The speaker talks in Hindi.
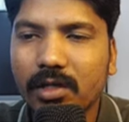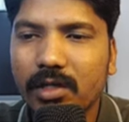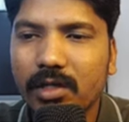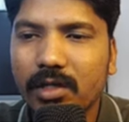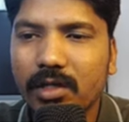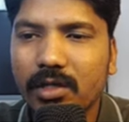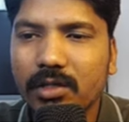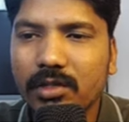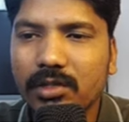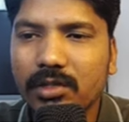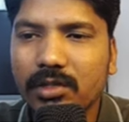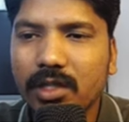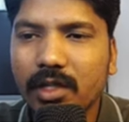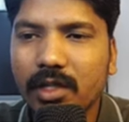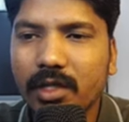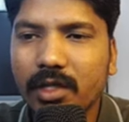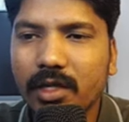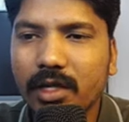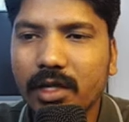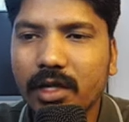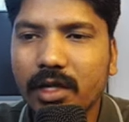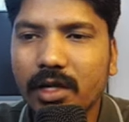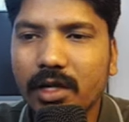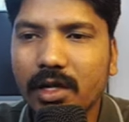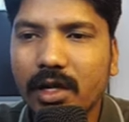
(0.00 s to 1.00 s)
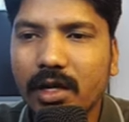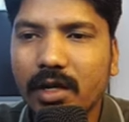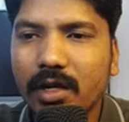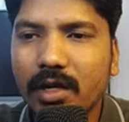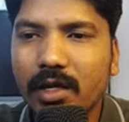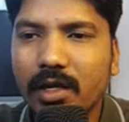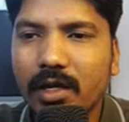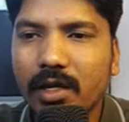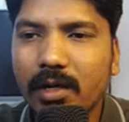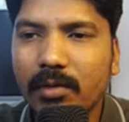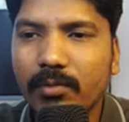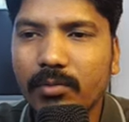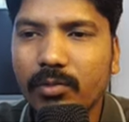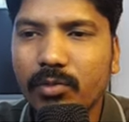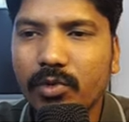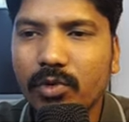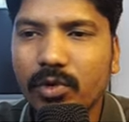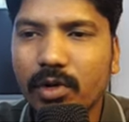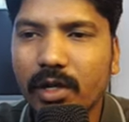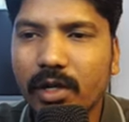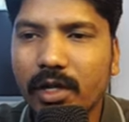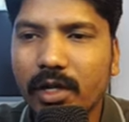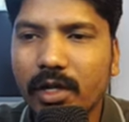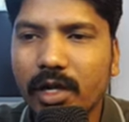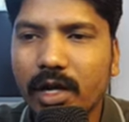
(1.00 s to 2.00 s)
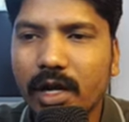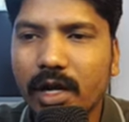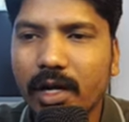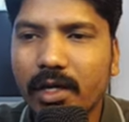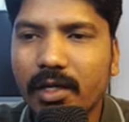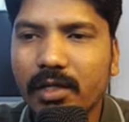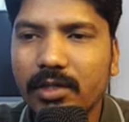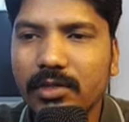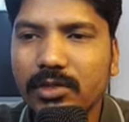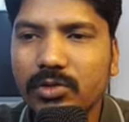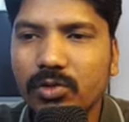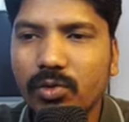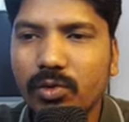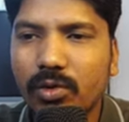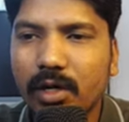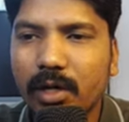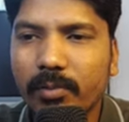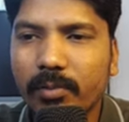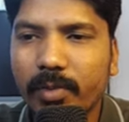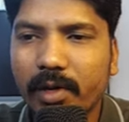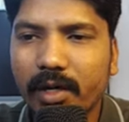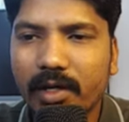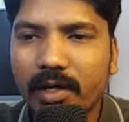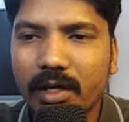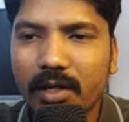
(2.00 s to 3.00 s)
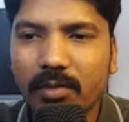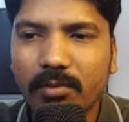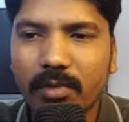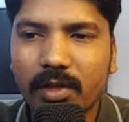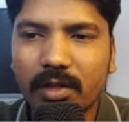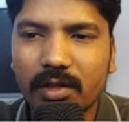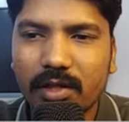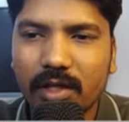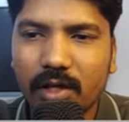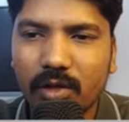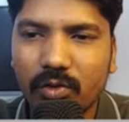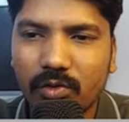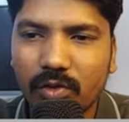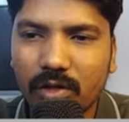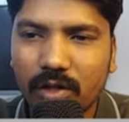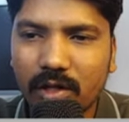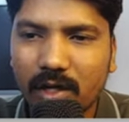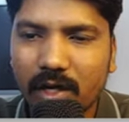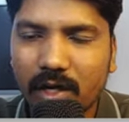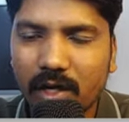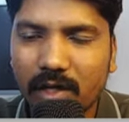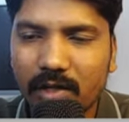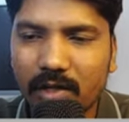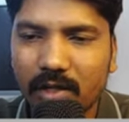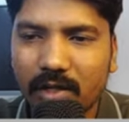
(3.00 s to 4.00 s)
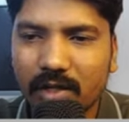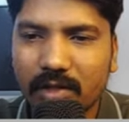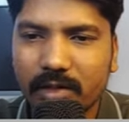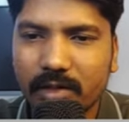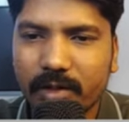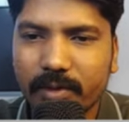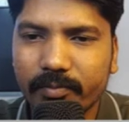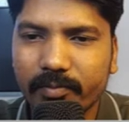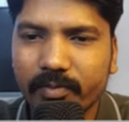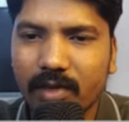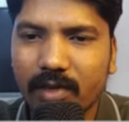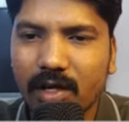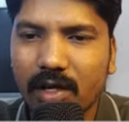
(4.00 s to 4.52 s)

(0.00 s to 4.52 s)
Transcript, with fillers: इस तरीके का एक हमको एक हैने शोल्डर पैटर्न बनता हुआ दिखाई दिया था